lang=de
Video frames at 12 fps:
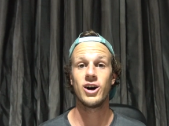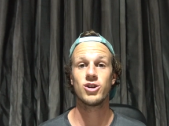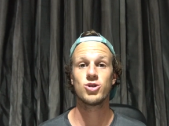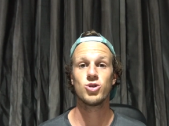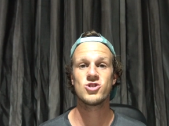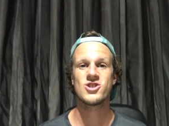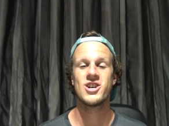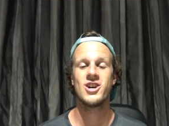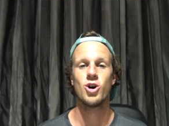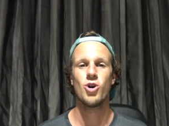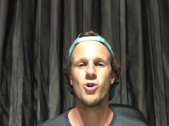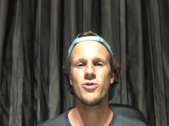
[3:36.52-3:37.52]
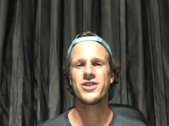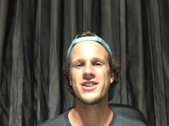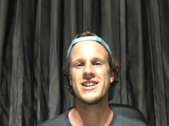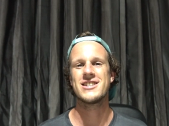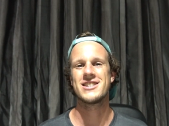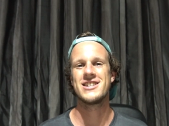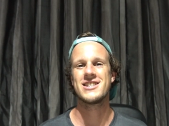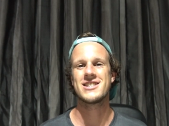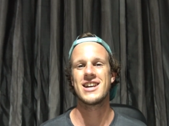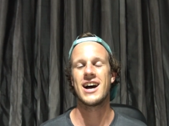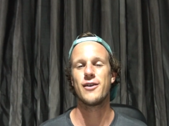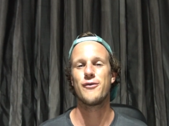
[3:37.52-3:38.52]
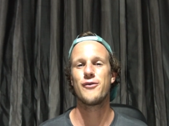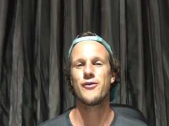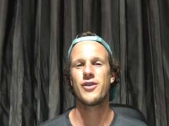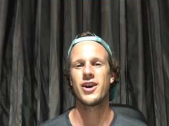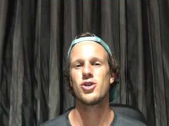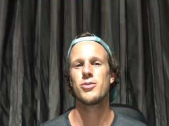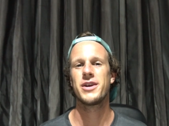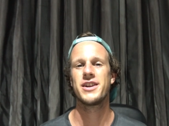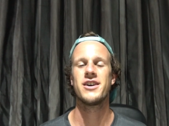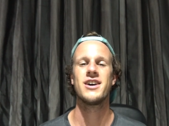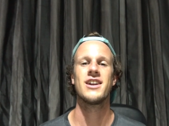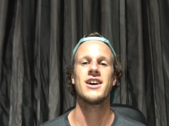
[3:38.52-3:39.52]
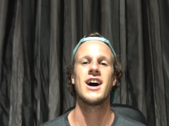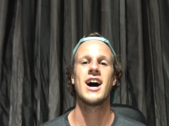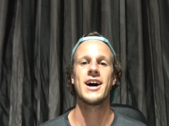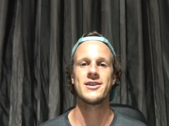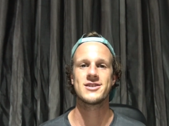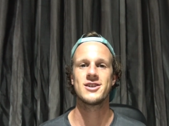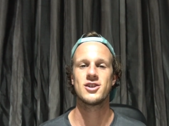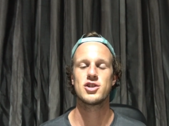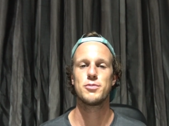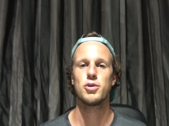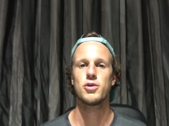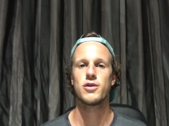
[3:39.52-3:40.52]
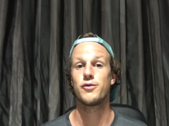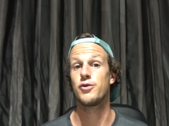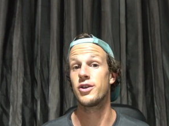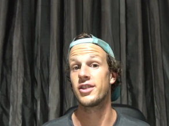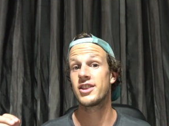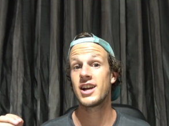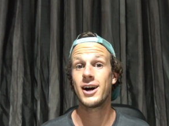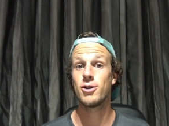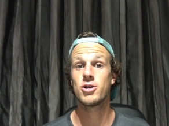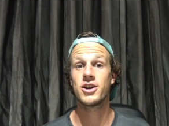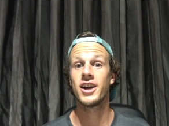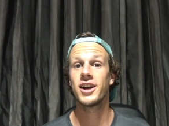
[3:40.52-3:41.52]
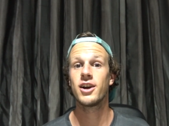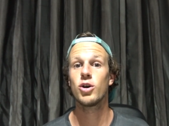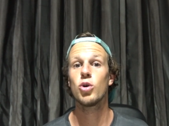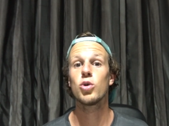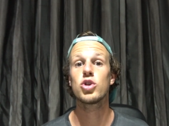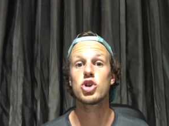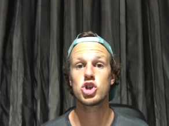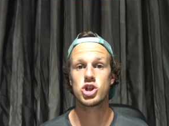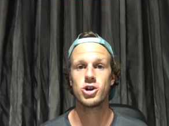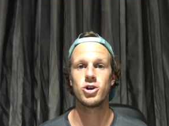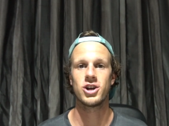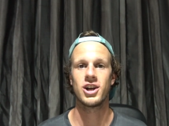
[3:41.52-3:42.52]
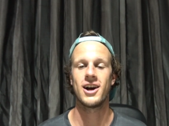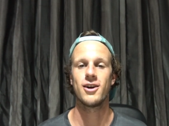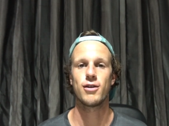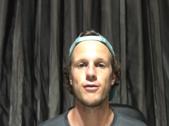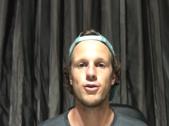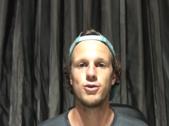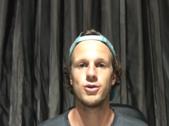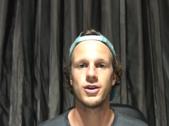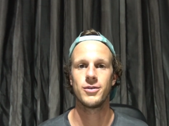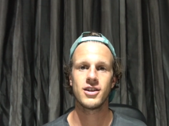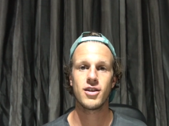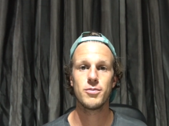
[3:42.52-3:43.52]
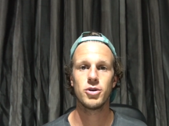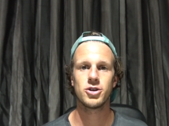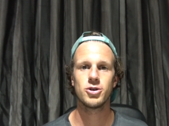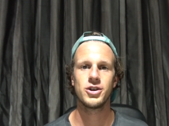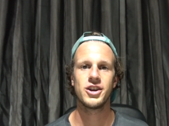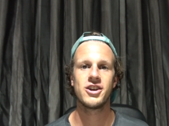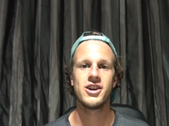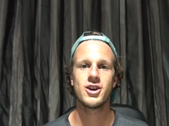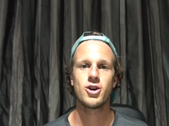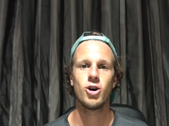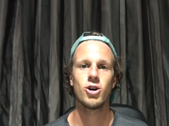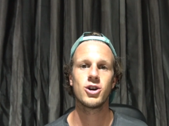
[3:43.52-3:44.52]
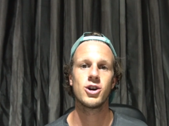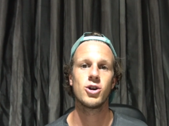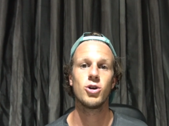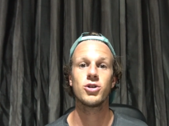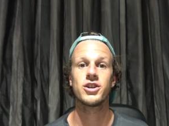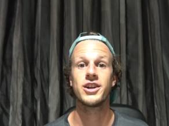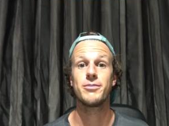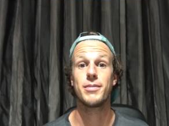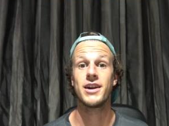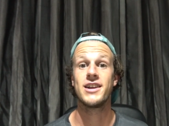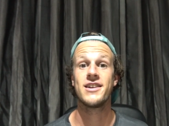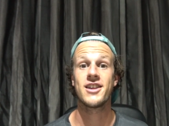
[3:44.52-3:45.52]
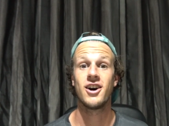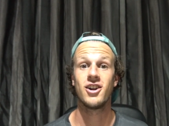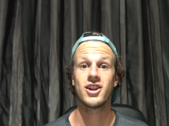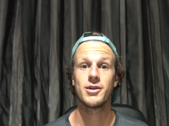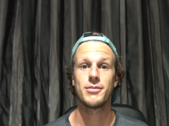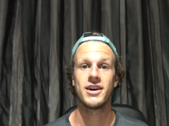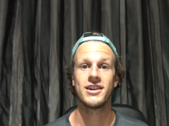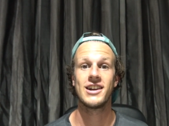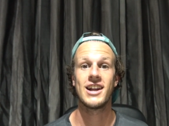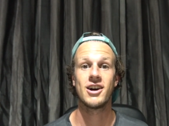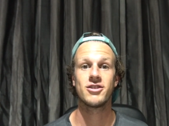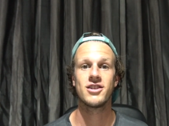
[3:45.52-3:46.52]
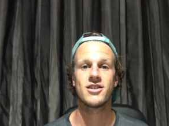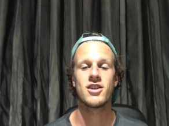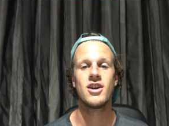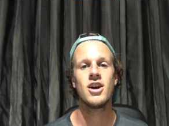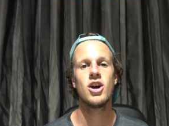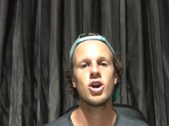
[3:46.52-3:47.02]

Autos, und es ist ein phänomenaler Ausgangspunkt für Tauchgänge und Schnorchelausflüge. Das Motto in Key Calker oder in Belize allgemein lautet